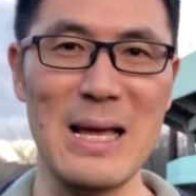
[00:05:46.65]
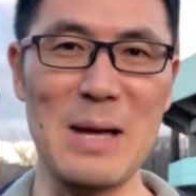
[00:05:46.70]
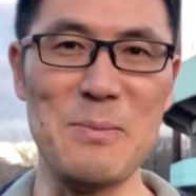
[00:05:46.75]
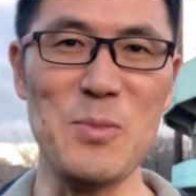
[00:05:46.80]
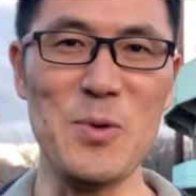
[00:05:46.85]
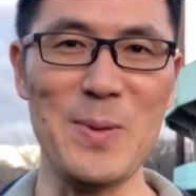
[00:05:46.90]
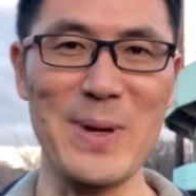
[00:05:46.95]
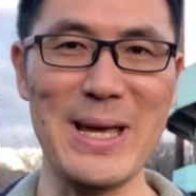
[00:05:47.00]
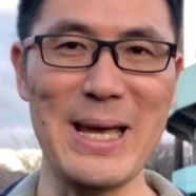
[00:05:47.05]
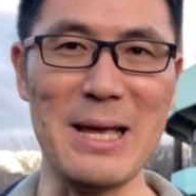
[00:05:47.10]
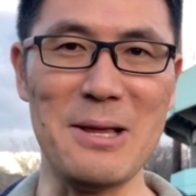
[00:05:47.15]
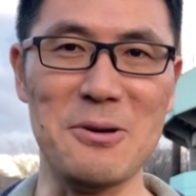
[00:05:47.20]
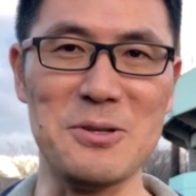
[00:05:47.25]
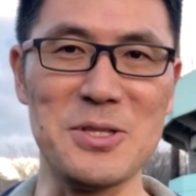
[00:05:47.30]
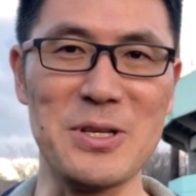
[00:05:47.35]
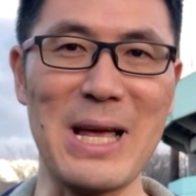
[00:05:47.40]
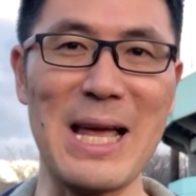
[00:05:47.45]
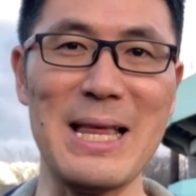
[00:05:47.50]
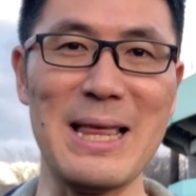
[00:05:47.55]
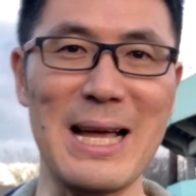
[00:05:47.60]
MBA の
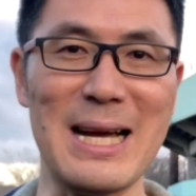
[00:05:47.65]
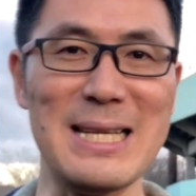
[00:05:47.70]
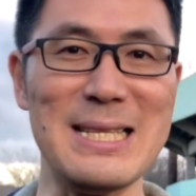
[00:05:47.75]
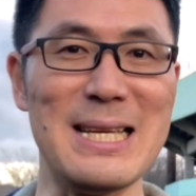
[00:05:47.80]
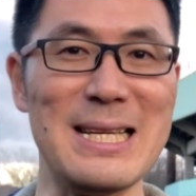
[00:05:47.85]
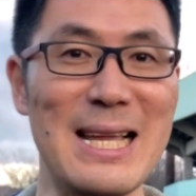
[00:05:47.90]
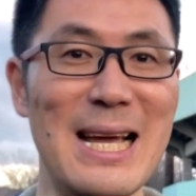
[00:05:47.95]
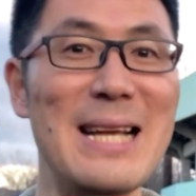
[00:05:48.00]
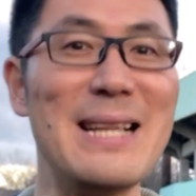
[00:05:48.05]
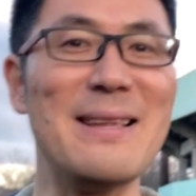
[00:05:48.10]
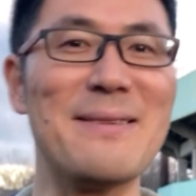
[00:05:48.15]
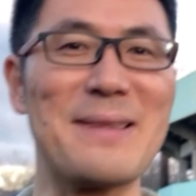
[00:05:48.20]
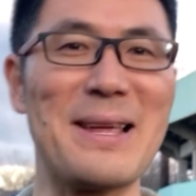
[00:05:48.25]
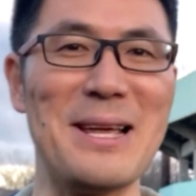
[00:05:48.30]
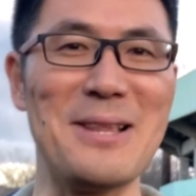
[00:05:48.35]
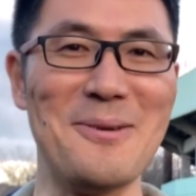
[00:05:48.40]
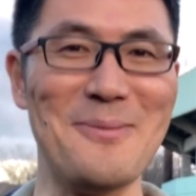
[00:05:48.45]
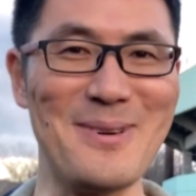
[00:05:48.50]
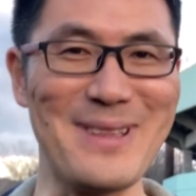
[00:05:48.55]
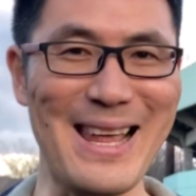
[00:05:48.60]
受験だけじゃないです
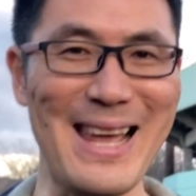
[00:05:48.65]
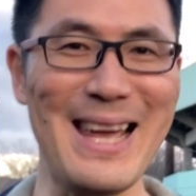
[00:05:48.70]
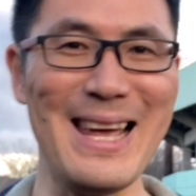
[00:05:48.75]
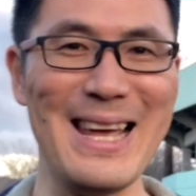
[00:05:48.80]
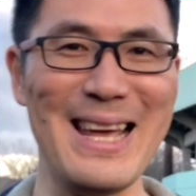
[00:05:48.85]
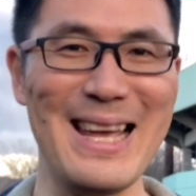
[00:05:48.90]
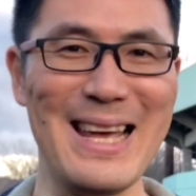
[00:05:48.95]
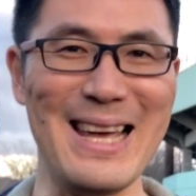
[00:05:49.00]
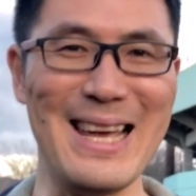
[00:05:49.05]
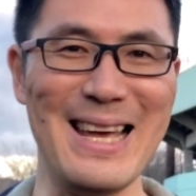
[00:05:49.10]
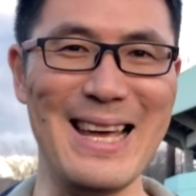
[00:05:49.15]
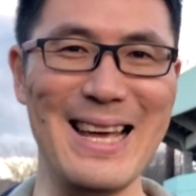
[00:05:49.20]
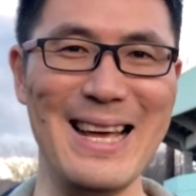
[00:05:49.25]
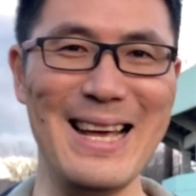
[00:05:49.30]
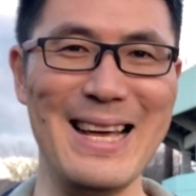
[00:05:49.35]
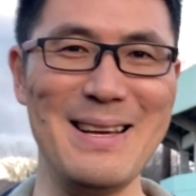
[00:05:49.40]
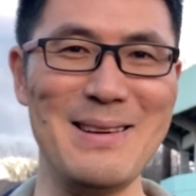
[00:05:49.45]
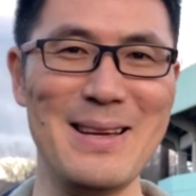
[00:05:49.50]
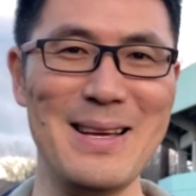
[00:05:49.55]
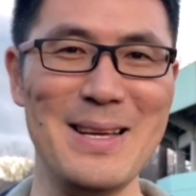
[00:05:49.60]
けれどもね、えー、
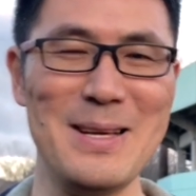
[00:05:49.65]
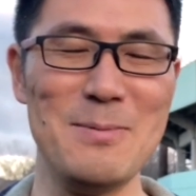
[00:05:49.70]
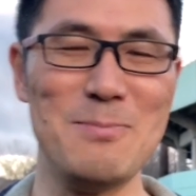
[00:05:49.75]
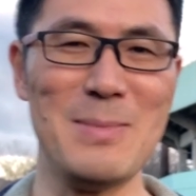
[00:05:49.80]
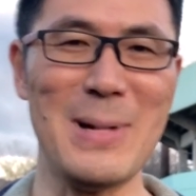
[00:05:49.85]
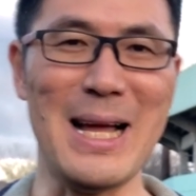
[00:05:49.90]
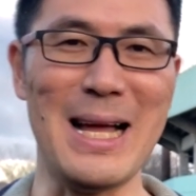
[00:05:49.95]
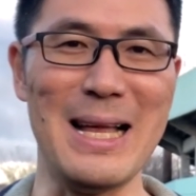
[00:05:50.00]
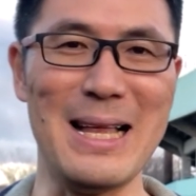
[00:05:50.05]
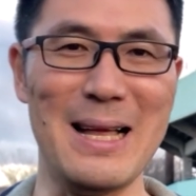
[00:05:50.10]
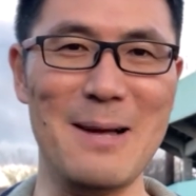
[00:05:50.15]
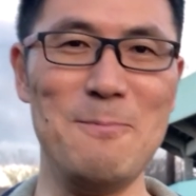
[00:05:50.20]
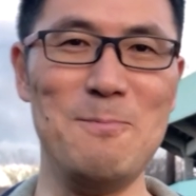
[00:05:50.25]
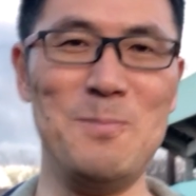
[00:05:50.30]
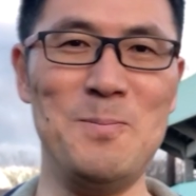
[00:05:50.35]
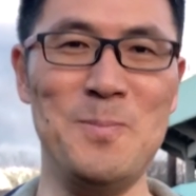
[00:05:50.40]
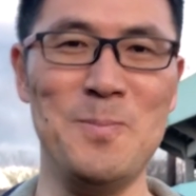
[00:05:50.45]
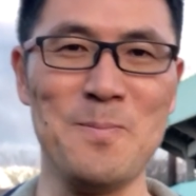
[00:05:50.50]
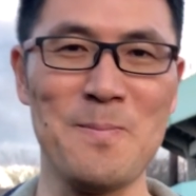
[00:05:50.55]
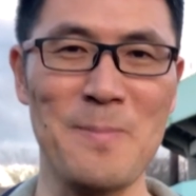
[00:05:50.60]
まあ、